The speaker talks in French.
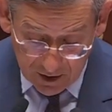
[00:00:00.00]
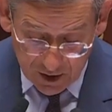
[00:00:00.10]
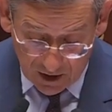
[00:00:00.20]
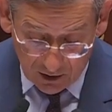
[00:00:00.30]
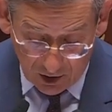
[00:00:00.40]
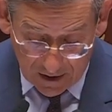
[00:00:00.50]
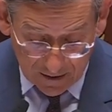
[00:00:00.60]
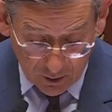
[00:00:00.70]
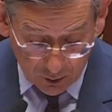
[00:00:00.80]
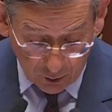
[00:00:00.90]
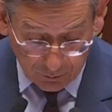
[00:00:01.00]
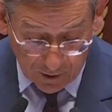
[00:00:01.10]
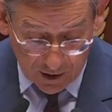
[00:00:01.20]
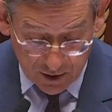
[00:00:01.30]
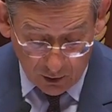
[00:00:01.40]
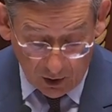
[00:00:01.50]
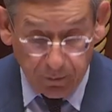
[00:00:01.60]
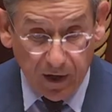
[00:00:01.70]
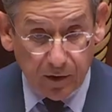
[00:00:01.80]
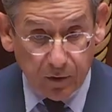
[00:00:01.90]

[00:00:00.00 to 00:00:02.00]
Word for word: mes chers collègues, notre pays serait